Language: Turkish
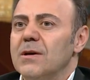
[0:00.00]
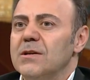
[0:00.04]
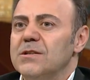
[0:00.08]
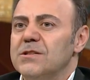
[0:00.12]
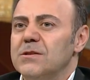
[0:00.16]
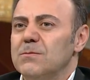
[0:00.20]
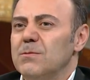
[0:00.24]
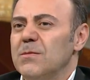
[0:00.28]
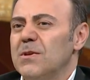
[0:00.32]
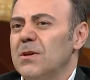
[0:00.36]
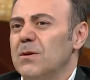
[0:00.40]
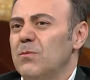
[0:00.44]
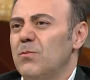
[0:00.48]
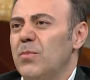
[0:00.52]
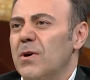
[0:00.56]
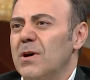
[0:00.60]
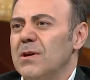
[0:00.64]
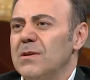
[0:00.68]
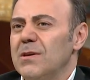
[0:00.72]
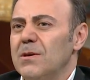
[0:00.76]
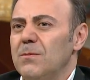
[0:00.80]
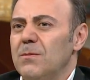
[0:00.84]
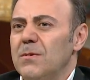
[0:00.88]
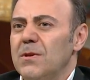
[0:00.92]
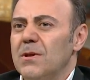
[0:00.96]
Şimdi tabii
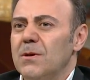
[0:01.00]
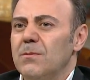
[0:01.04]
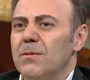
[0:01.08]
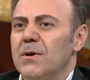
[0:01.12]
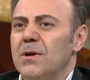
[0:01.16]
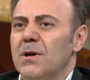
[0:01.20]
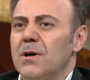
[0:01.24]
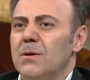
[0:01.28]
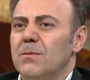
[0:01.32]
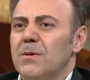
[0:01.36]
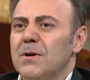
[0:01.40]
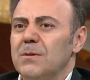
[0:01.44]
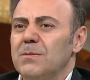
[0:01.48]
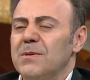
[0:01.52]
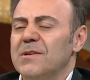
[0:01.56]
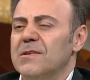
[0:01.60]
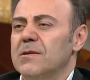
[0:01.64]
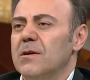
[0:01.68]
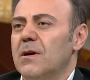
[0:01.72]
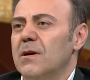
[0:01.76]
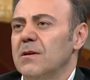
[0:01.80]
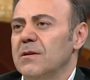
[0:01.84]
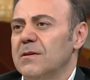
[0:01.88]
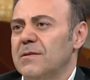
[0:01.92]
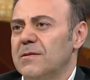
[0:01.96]
pandemiyle beraber bir
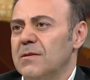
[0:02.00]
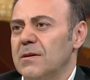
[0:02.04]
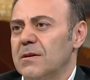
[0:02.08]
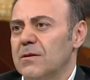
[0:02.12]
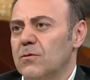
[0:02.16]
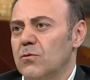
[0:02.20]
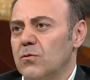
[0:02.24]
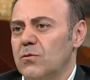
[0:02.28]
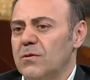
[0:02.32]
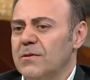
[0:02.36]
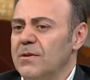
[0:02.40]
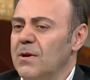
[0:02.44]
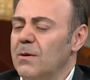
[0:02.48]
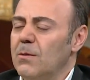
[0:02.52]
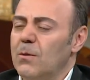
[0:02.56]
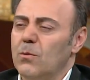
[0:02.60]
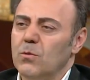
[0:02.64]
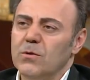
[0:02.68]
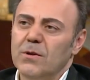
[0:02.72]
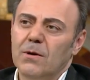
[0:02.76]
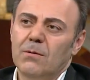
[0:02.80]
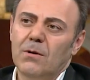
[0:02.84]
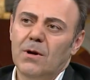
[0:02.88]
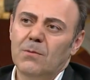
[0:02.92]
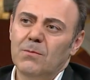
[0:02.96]
sağlık sektörü tamam
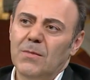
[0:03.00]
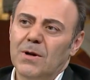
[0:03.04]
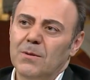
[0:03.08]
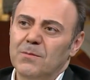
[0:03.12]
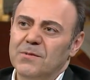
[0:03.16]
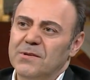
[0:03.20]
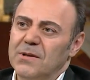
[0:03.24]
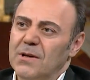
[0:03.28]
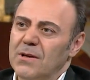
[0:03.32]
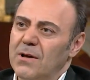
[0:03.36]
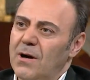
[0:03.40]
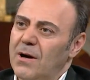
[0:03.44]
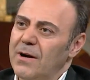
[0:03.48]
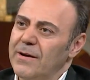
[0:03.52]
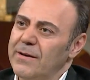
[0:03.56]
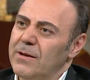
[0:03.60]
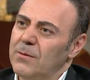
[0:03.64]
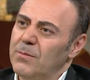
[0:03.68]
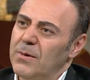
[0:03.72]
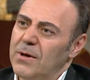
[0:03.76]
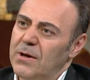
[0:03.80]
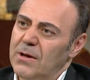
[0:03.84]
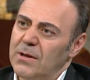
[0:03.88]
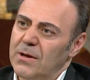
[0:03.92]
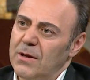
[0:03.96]
o tamamen bizden
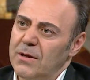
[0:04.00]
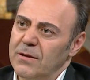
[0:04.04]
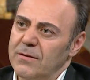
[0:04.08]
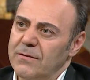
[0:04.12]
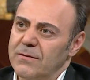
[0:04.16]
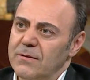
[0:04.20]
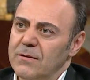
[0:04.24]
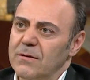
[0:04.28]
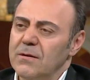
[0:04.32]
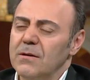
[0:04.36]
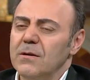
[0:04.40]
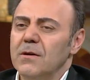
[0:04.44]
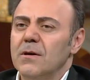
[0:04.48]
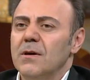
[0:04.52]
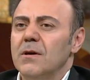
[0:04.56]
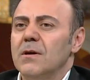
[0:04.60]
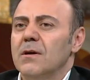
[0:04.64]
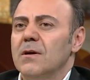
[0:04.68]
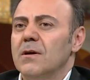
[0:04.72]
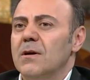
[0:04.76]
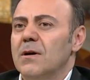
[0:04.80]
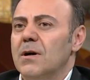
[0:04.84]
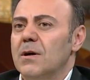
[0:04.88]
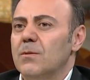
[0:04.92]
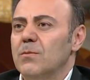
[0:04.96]
ayrı bir alandı.
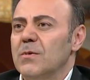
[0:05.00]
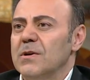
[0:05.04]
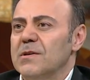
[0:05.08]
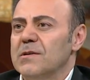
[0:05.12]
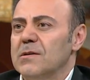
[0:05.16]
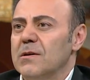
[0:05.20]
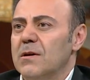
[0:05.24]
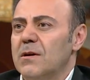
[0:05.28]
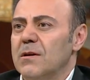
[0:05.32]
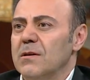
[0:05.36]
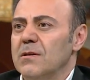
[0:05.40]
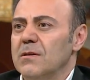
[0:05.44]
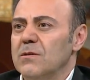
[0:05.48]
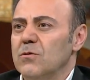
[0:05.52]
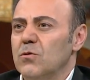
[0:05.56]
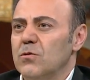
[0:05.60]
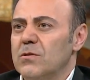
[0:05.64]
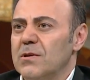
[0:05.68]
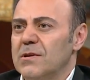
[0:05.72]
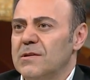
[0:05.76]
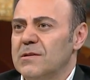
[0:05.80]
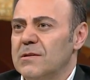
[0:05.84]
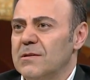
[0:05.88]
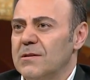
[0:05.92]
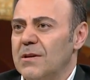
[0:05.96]
Ama sağlığın
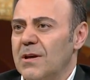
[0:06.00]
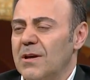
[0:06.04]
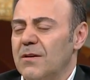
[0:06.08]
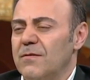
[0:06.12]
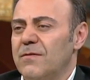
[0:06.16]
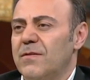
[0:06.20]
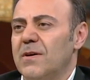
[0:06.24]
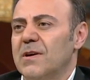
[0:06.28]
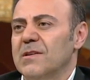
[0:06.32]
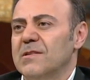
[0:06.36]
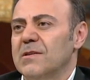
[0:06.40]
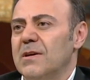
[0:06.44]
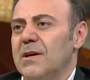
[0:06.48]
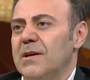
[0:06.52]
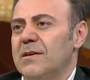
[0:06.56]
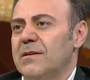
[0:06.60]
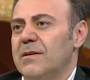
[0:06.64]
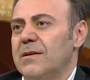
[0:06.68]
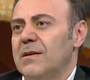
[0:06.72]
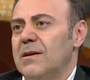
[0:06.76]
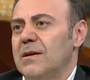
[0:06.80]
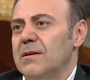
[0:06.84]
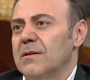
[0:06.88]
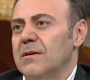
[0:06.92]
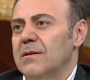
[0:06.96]
ötesinde en fazla
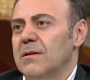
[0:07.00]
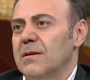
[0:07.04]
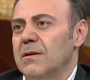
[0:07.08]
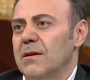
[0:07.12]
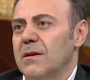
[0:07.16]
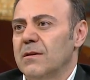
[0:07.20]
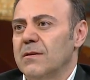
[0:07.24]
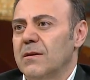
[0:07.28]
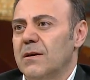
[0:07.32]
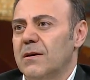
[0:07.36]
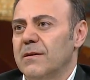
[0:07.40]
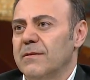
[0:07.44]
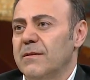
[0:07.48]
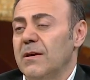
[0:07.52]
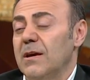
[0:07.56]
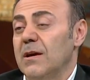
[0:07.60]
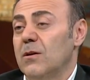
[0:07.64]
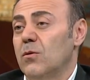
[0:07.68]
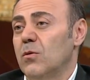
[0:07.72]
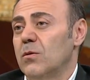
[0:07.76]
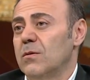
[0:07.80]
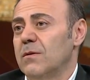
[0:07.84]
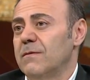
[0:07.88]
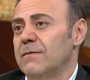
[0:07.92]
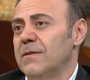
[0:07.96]
etkilenen alanlarda
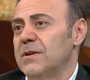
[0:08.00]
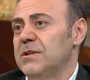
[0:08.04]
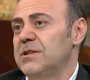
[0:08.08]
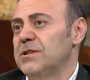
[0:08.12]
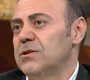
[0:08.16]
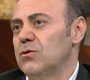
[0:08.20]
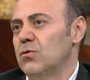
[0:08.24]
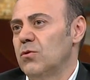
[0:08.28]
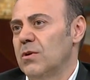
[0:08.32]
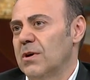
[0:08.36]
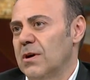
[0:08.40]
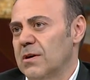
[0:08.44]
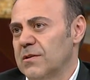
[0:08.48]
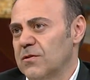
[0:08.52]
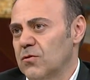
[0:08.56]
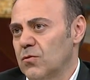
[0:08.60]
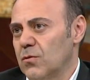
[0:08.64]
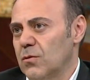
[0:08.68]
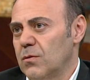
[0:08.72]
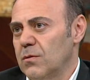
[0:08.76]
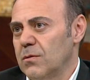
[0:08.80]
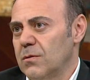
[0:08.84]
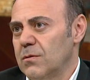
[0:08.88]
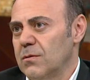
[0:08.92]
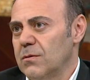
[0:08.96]
ekonomi ve iş
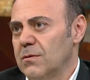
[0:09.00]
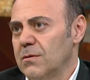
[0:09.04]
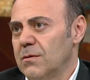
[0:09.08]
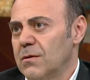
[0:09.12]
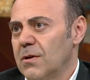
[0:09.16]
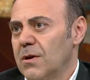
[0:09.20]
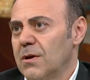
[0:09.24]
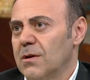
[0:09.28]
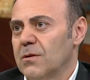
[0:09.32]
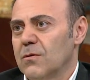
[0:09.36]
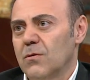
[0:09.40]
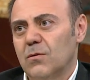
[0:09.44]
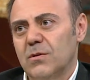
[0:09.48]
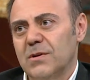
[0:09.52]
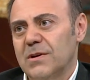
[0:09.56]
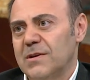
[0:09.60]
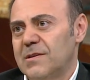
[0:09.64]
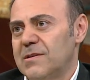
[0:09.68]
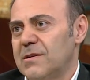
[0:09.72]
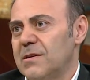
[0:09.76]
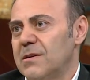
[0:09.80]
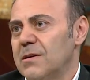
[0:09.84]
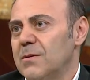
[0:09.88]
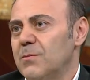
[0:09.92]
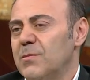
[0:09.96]
dünyası oldu. Tabii.
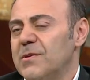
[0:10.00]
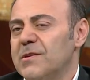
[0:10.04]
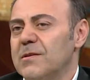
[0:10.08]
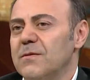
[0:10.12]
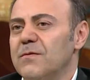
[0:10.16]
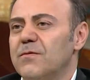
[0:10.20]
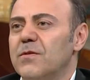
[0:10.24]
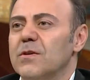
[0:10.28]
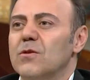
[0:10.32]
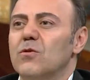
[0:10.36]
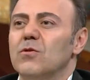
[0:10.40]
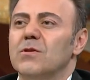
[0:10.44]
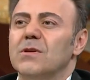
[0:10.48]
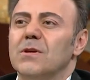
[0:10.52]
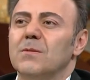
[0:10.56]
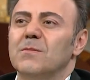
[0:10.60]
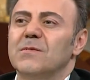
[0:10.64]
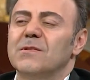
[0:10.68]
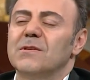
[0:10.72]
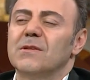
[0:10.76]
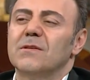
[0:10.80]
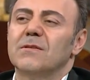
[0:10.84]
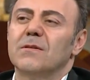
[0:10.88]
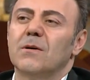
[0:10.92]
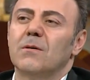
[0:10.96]
Dolayısıyla bizim
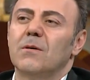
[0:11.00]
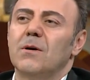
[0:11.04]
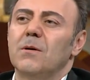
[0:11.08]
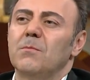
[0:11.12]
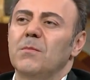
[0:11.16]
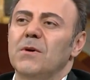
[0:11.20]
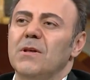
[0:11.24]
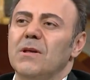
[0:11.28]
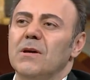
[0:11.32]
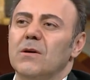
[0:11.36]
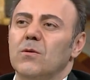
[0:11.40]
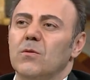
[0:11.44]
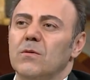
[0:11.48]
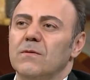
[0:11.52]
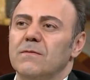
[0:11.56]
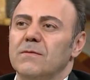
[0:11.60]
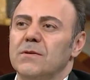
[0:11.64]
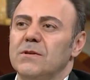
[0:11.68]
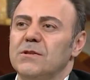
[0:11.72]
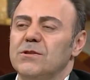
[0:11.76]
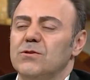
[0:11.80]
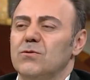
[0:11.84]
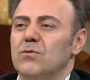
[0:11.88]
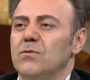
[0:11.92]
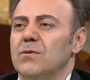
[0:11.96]
fakültemizde tamamen ekonomi
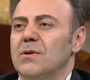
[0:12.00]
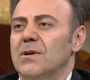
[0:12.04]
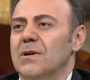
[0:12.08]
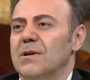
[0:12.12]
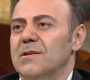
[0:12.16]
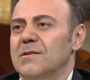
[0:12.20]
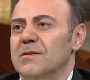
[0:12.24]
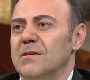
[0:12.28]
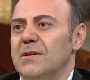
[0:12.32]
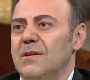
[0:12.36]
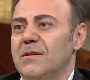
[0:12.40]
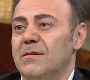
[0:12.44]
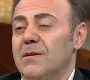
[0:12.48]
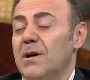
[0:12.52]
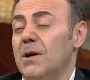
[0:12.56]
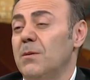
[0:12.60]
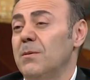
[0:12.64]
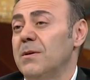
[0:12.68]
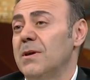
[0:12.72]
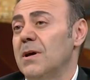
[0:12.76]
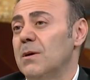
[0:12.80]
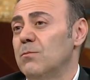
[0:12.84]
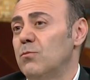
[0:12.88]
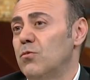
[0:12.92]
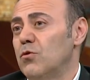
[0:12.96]
ve iş dünyasına
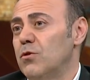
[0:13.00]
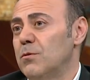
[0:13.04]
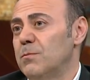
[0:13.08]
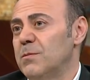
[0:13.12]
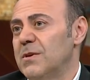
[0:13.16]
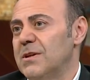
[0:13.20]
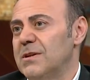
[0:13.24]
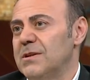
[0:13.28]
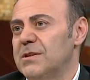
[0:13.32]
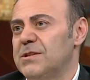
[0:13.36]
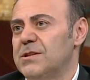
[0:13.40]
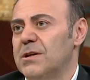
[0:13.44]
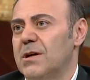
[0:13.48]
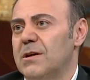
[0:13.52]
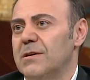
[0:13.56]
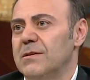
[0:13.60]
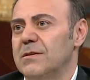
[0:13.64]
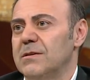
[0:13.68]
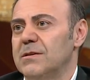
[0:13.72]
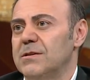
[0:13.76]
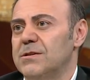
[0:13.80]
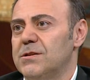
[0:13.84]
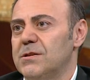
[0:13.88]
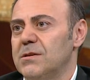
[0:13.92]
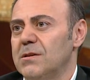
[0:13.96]
hitap eden bölümleri
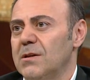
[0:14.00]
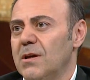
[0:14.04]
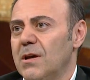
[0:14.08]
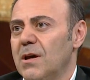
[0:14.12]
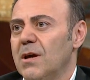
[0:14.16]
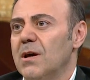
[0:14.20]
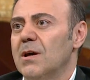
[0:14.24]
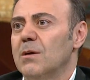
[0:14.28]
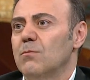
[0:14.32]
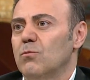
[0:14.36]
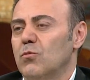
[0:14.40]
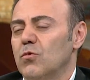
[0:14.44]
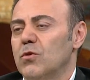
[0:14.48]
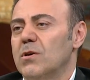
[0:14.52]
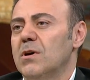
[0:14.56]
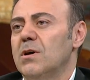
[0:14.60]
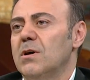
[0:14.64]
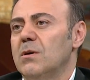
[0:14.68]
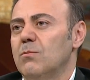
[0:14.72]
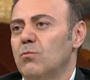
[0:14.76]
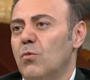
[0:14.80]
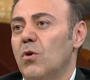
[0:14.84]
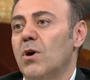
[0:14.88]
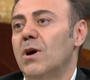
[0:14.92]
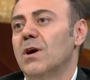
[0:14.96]
içerdiği için bu
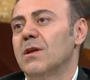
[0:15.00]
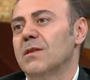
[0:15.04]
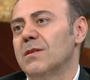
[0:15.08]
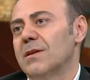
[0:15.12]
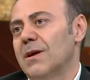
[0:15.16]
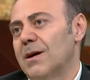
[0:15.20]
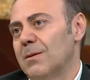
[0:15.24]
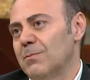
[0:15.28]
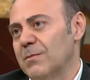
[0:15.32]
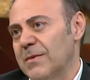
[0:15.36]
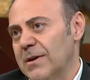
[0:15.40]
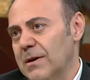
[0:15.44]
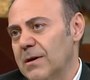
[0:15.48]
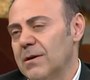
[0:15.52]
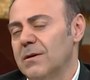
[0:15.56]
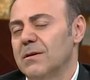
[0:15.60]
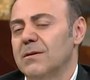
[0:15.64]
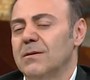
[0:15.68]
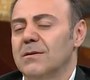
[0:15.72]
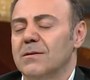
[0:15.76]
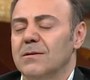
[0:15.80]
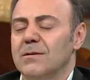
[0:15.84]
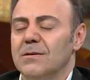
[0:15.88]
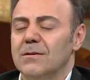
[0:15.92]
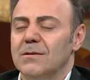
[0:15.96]
da bu anlamda
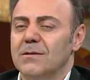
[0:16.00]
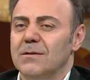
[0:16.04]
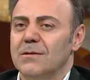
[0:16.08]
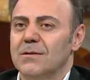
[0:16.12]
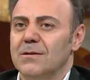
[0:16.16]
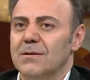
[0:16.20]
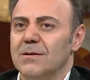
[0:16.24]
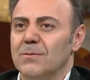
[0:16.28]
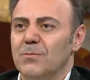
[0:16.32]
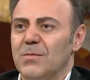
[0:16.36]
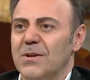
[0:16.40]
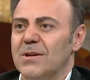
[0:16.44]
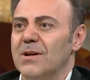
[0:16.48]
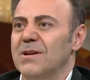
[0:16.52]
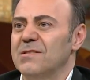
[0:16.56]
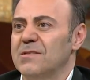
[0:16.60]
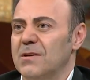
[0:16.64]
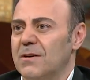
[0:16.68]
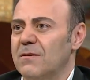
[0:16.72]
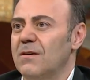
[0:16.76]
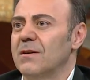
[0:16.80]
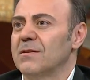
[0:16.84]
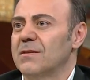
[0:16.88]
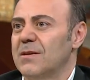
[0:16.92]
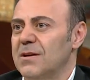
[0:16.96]
e, biraz
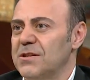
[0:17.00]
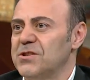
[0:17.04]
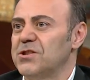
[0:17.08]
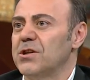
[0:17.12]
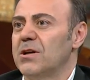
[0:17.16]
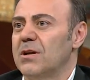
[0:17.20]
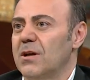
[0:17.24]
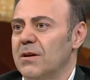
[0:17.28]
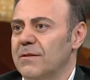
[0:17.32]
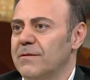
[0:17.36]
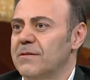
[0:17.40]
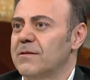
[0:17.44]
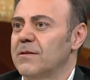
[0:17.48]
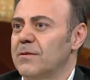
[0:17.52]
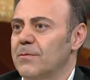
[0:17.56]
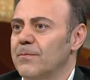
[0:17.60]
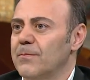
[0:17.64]
avantaj yarattı.